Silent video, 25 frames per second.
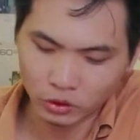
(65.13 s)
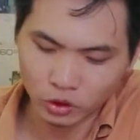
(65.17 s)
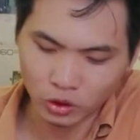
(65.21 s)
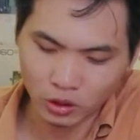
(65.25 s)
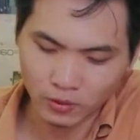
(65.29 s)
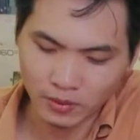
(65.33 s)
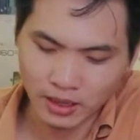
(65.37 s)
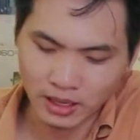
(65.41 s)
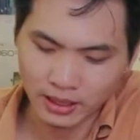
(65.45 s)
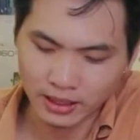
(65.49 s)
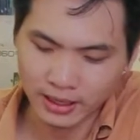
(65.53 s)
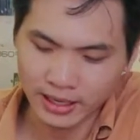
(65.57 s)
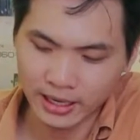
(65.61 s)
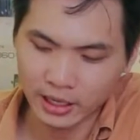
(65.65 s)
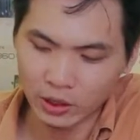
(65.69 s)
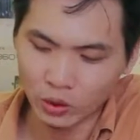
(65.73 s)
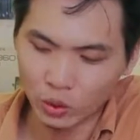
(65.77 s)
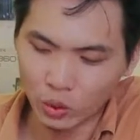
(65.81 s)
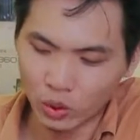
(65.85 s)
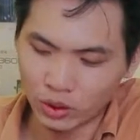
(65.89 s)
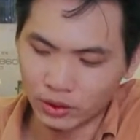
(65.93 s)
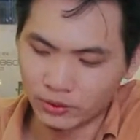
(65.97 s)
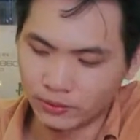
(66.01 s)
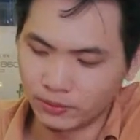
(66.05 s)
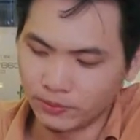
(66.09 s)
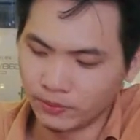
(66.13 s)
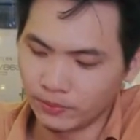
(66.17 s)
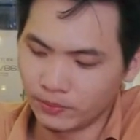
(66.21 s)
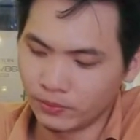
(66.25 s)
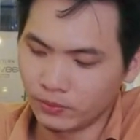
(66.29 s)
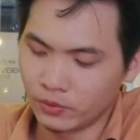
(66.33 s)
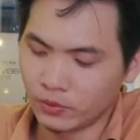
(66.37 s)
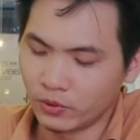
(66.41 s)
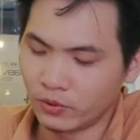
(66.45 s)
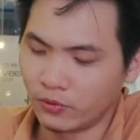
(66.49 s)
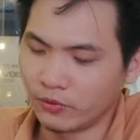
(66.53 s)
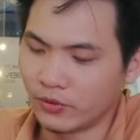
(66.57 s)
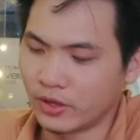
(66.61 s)
cho các bác nghe luôn
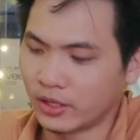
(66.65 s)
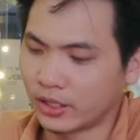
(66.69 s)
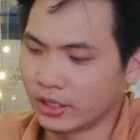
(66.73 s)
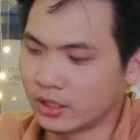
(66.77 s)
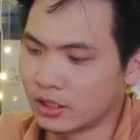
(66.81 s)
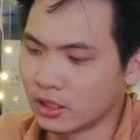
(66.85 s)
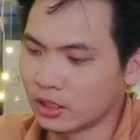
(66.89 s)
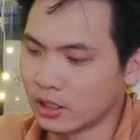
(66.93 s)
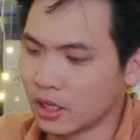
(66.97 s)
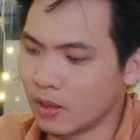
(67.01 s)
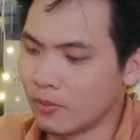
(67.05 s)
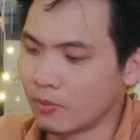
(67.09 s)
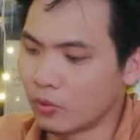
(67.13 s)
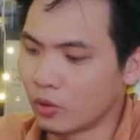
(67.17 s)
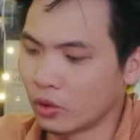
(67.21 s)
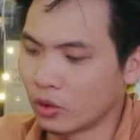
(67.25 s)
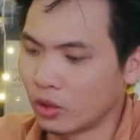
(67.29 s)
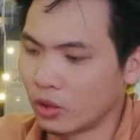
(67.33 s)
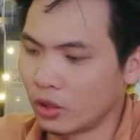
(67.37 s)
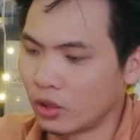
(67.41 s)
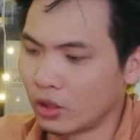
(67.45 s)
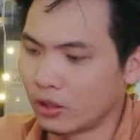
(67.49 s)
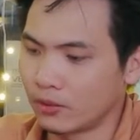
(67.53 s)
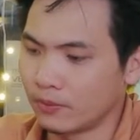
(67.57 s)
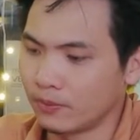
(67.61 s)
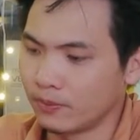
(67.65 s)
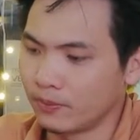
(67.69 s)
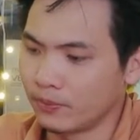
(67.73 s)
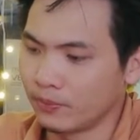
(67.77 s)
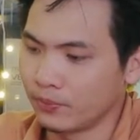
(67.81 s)
về cái chất âm của nó.